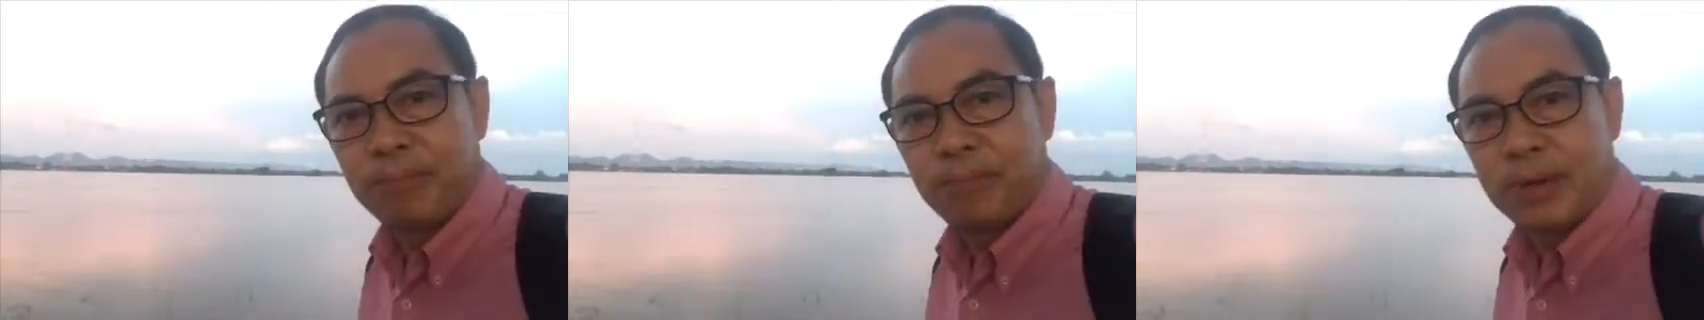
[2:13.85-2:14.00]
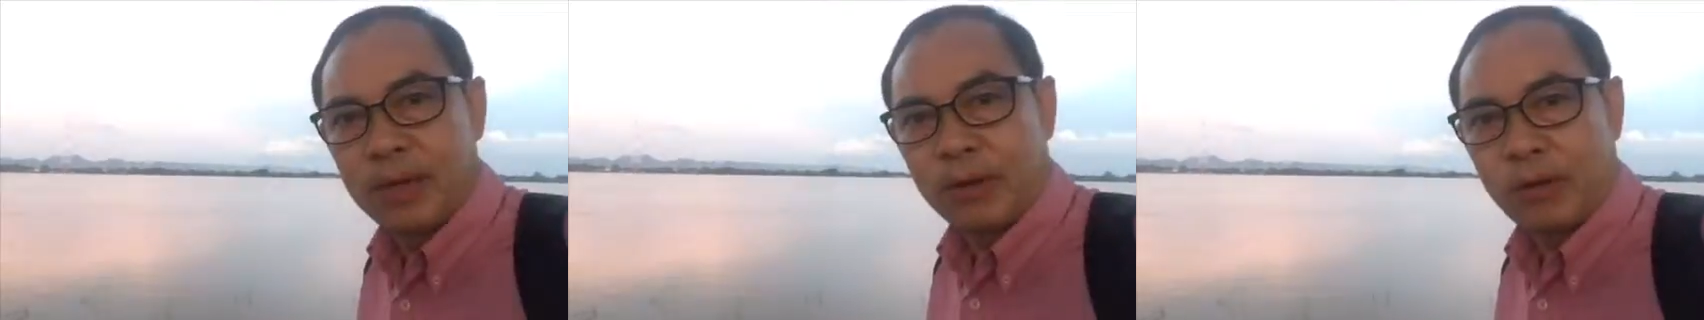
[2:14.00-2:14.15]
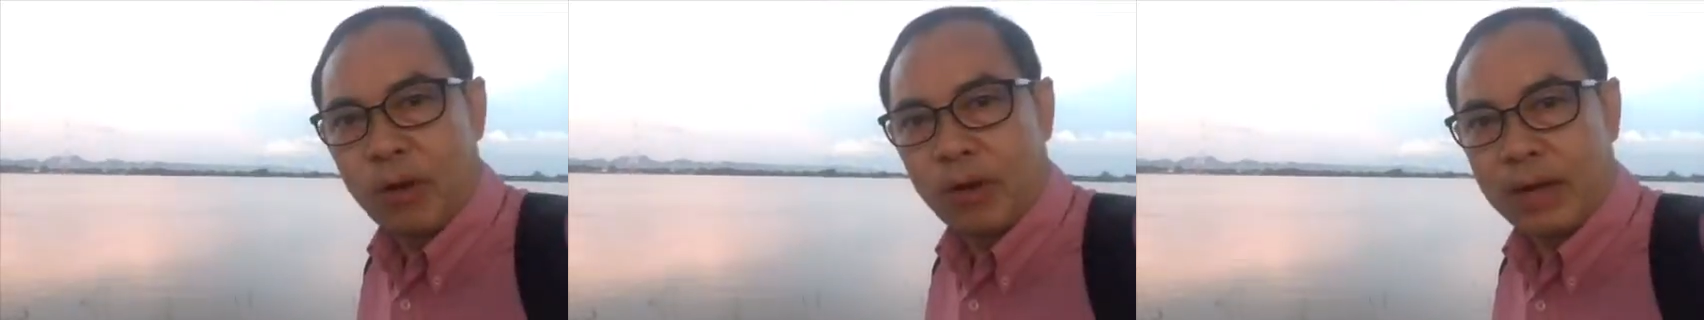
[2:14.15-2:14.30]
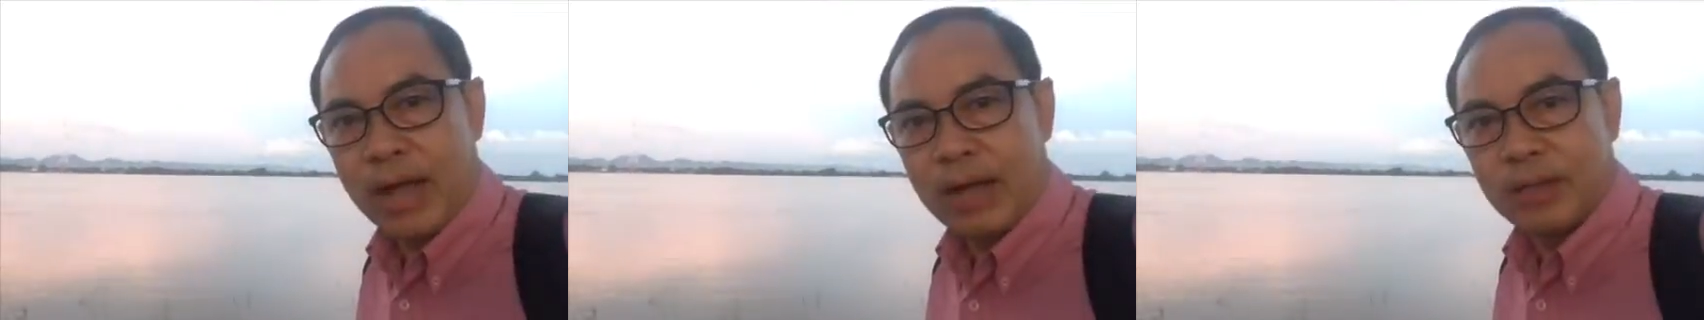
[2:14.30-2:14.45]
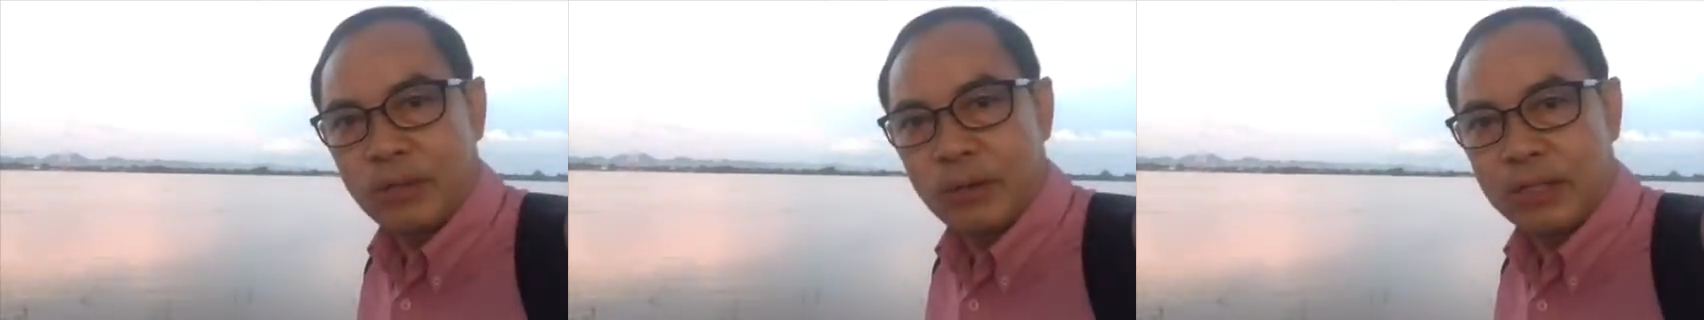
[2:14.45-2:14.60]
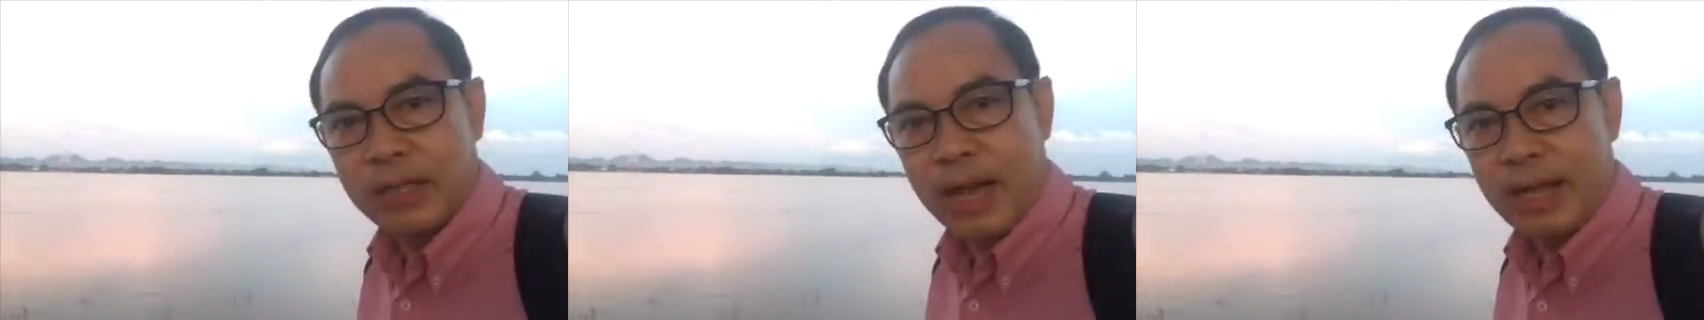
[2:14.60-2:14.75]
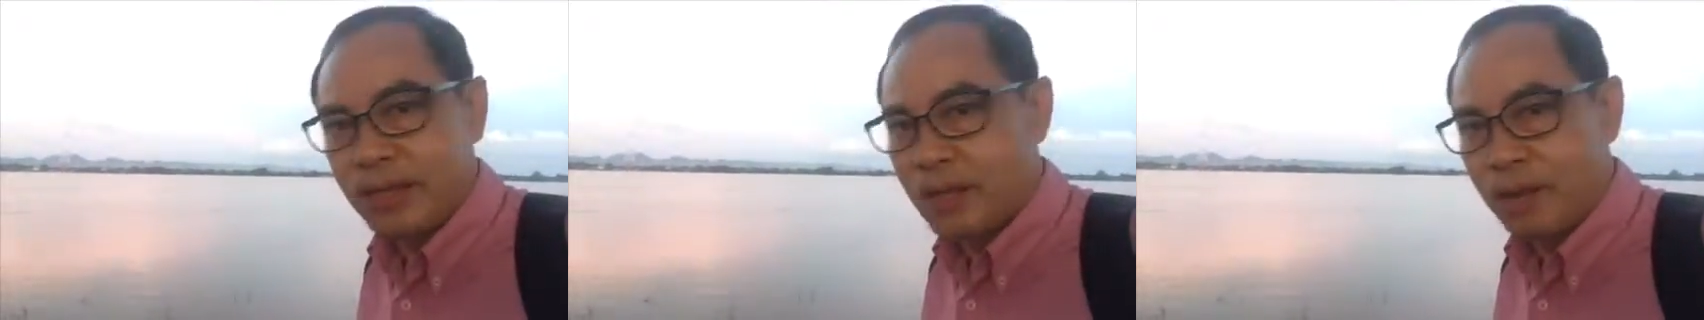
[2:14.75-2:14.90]
เพื่อรอการช
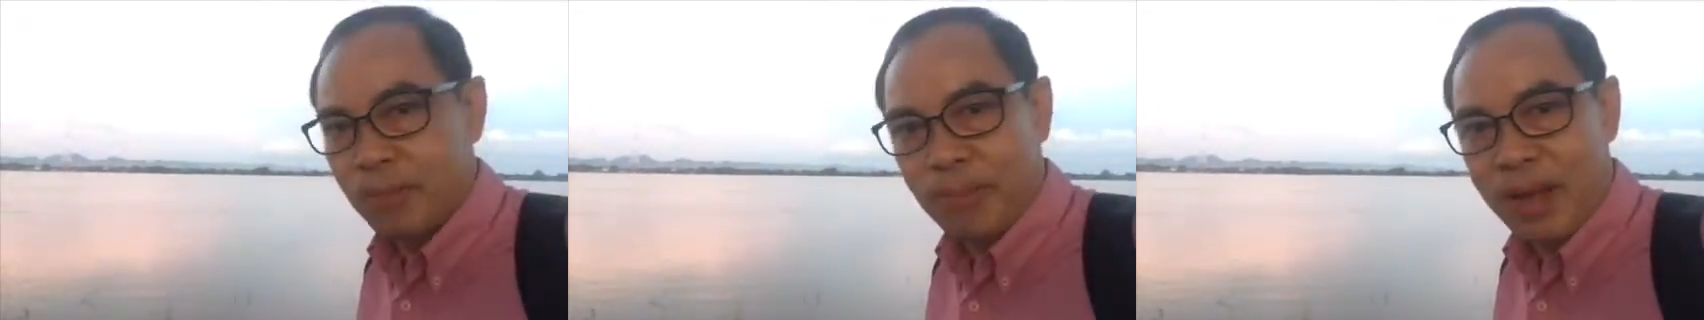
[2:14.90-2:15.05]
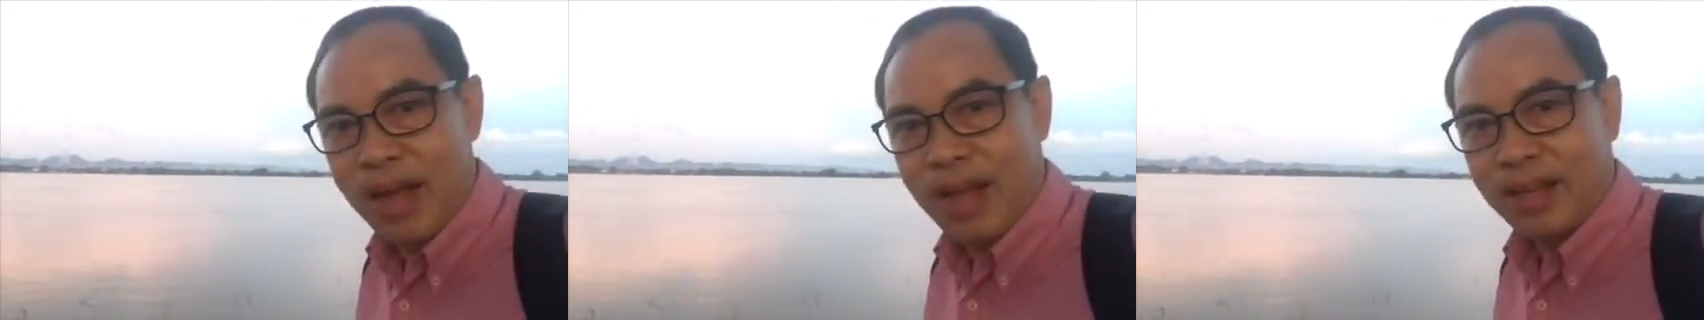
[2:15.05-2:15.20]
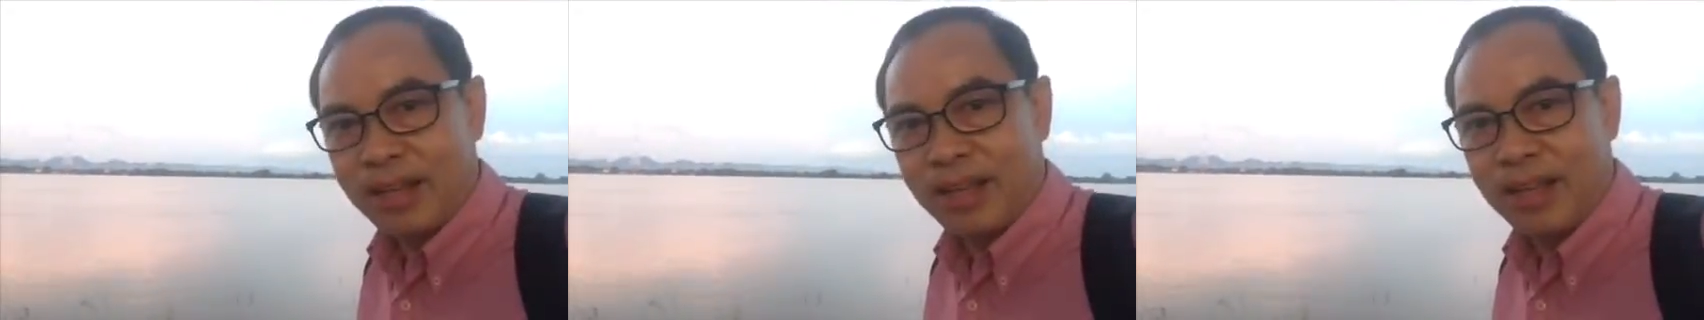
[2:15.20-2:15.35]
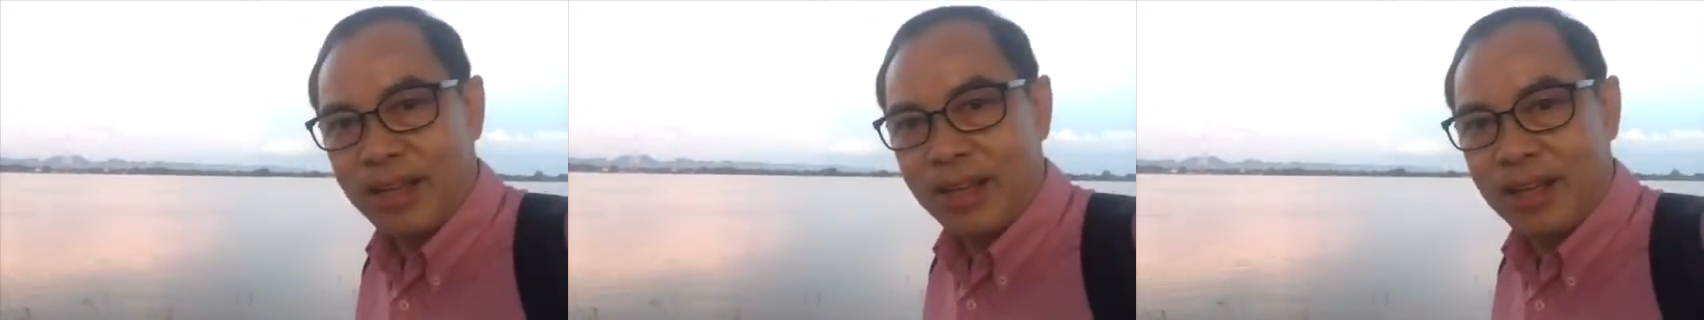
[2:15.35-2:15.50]
ดใช้เยอะมาก